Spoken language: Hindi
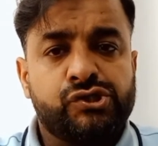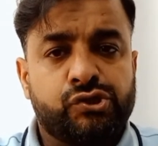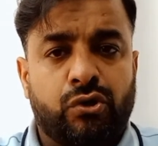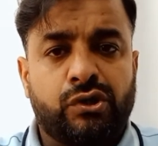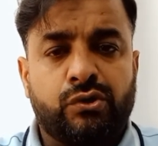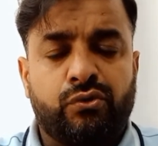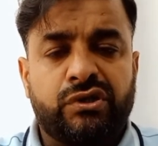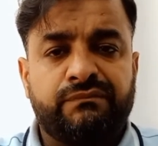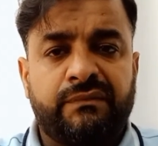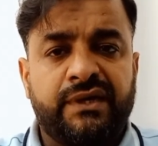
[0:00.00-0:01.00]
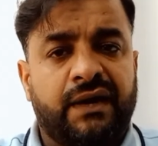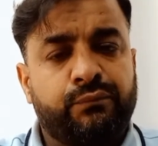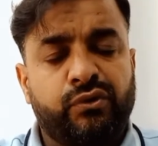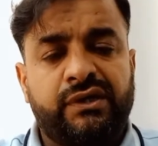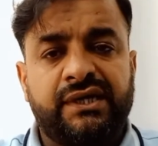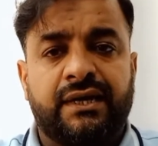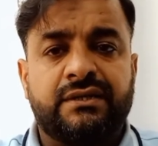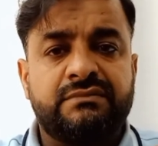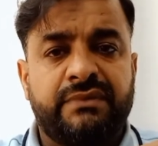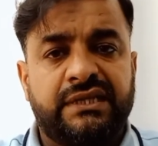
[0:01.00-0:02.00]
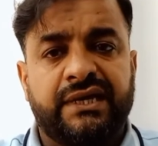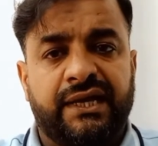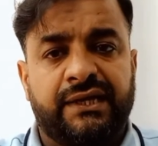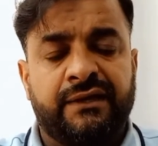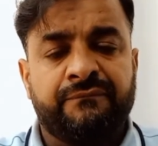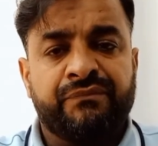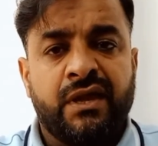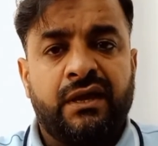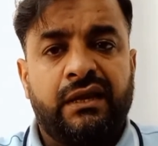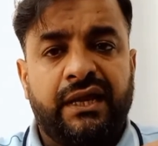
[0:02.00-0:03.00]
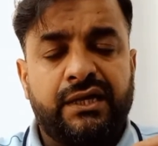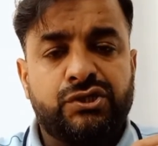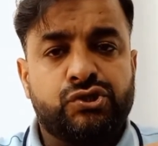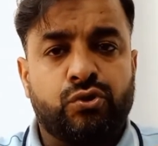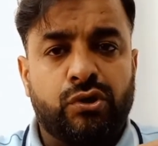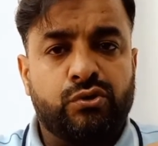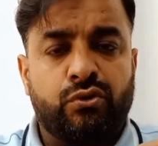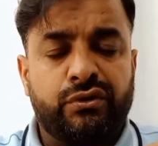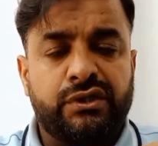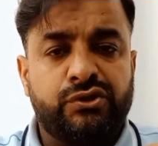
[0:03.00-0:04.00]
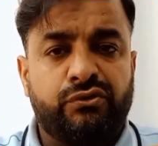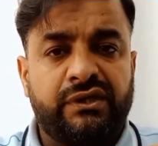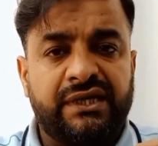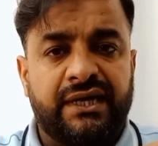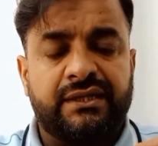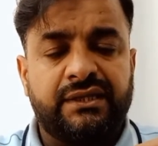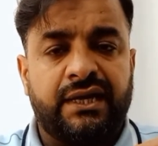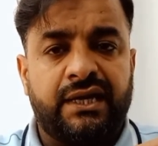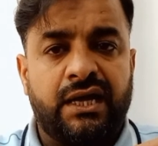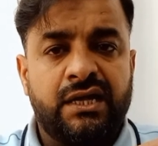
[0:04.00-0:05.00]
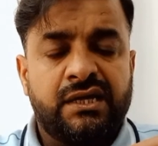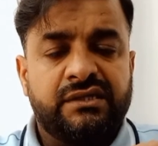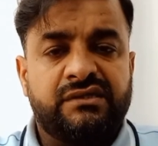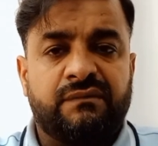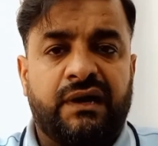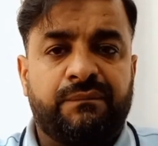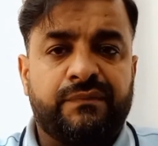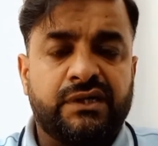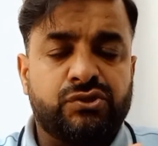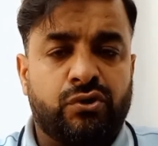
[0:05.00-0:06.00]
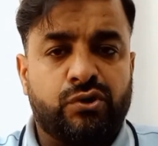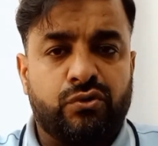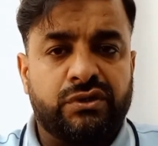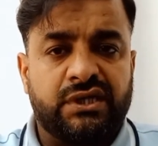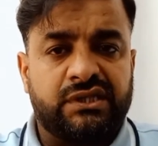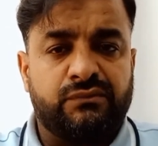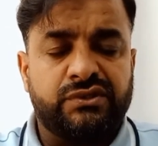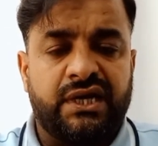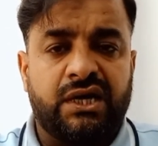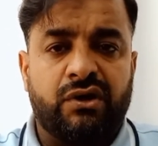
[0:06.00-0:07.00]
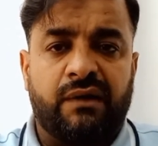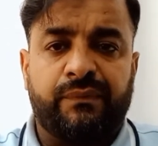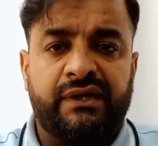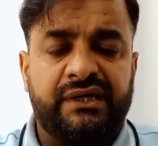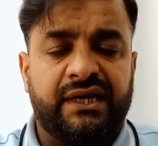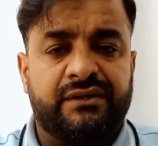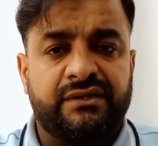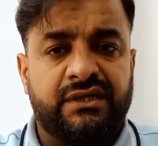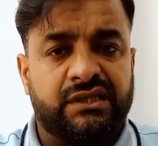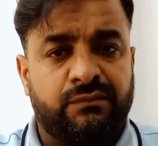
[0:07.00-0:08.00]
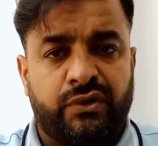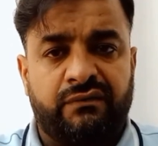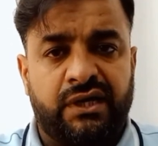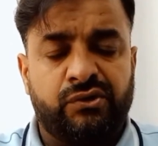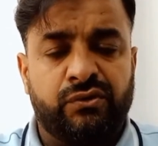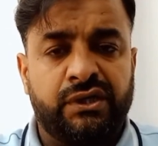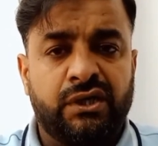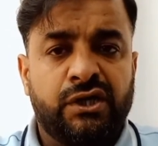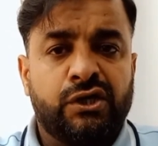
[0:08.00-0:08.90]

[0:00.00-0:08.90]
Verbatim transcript: शॉर्ट कोर्स में भी आपको टीआरसी मिल जाएगी लेकिन शॉर्ट कोर्स की जो टीआरसी है ना जब आपका शॉर्ट कोर्स ख़त्म हो जाएगा और आपकी टीआरसी ख़त्म होने वाली होगी